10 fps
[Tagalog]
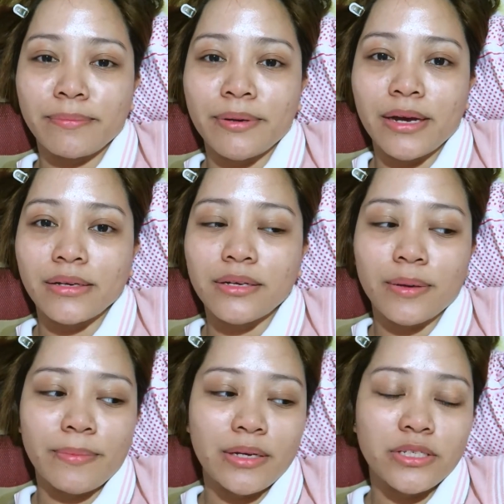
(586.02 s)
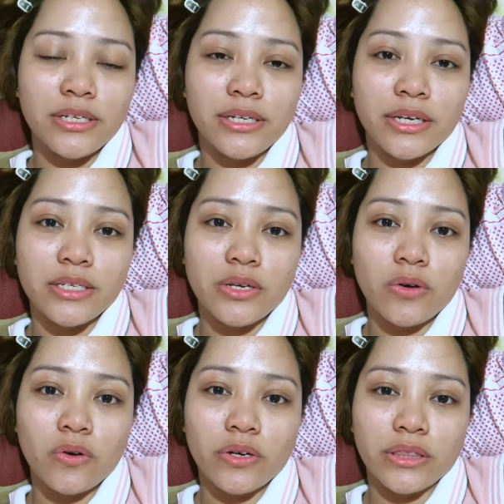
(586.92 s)
I'm back. Um, actually, nag-ayos
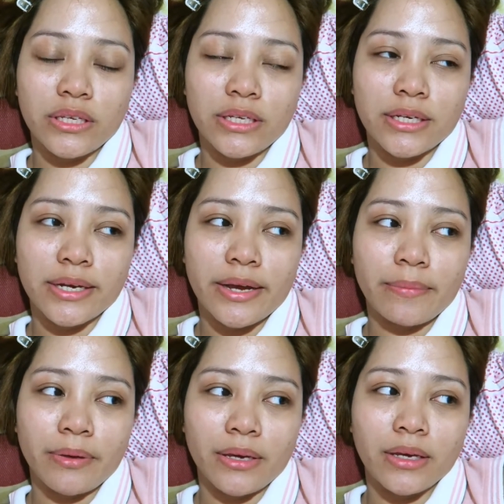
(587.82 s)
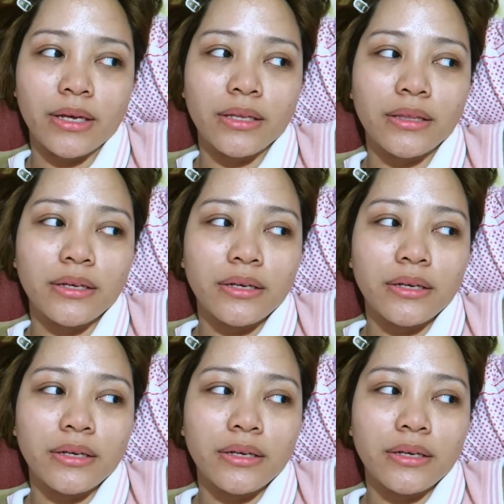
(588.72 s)
ako konti ng gamit.